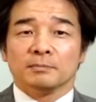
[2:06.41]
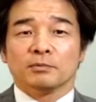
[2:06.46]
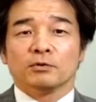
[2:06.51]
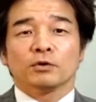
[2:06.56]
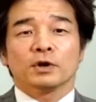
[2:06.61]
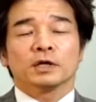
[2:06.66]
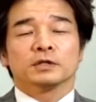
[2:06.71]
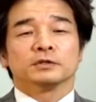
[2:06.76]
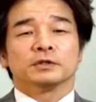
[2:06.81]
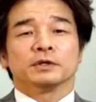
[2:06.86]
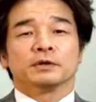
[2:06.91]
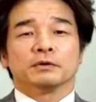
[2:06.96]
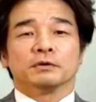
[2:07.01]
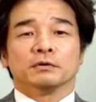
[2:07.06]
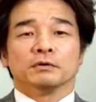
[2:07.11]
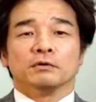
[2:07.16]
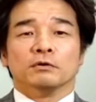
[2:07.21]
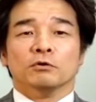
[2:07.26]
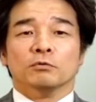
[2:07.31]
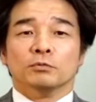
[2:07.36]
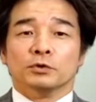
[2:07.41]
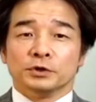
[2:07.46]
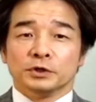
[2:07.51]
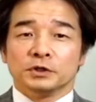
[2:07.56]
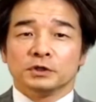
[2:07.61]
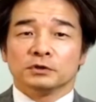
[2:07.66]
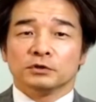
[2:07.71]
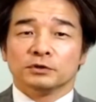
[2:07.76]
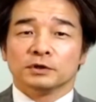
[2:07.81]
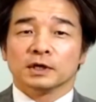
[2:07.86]
ポーランドへの思い
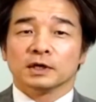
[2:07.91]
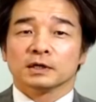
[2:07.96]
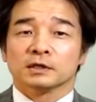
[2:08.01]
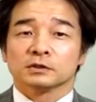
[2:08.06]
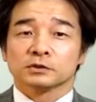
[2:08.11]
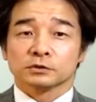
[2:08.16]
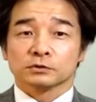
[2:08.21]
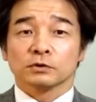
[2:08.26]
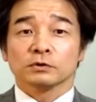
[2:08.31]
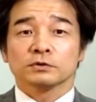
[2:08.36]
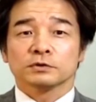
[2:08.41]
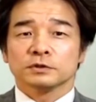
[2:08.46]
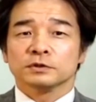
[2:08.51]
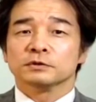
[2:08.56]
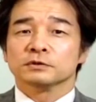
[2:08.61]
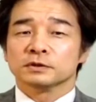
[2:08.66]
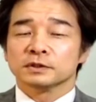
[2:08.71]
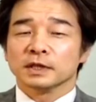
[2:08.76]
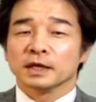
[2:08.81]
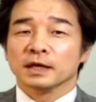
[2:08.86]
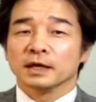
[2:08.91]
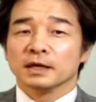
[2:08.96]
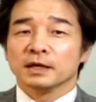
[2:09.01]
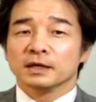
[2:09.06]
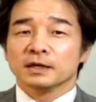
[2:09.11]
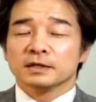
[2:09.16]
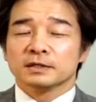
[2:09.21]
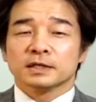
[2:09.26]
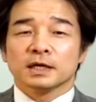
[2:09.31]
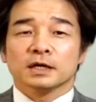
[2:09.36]
というのがすごく強くて、
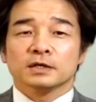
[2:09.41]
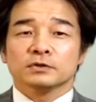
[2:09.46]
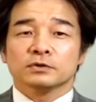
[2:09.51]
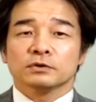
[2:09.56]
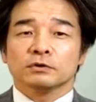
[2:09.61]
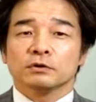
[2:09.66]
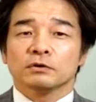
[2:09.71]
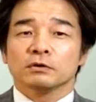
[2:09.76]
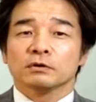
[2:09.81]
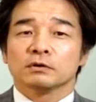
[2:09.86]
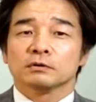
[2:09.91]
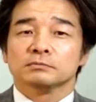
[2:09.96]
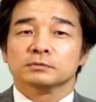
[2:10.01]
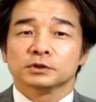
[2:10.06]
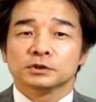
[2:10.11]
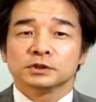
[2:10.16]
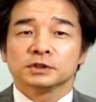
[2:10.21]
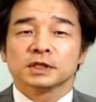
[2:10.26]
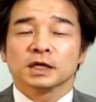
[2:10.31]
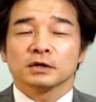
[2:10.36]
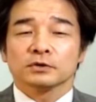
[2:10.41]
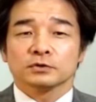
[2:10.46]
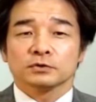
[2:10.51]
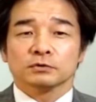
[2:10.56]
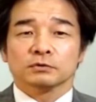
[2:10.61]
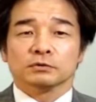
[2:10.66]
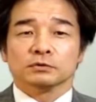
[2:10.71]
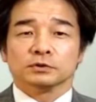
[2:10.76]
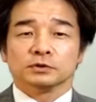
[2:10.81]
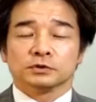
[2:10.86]
最初の物理学賞
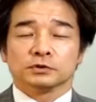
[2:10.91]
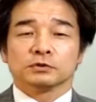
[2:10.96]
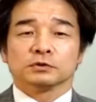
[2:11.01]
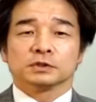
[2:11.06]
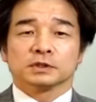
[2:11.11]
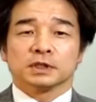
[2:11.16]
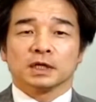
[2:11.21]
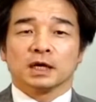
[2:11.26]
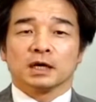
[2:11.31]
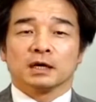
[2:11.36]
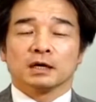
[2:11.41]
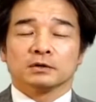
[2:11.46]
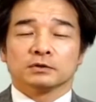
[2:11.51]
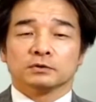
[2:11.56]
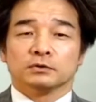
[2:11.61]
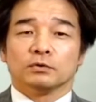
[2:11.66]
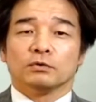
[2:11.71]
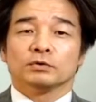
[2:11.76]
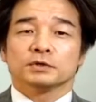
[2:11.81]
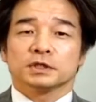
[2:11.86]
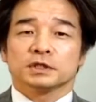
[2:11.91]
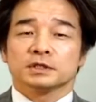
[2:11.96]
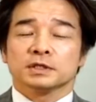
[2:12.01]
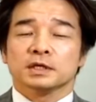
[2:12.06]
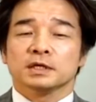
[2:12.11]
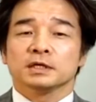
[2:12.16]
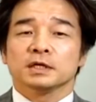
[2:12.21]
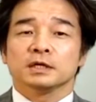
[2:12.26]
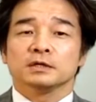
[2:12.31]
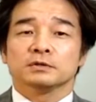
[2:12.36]
を受賞したその放射
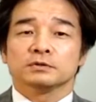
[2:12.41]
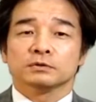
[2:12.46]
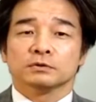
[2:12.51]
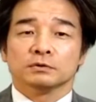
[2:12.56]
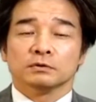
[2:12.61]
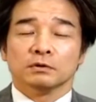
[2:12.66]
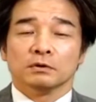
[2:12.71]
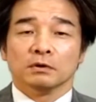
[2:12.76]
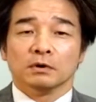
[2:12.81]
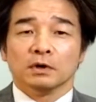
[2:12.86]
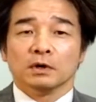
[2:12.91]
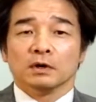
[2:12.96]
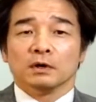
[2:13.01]
性元素の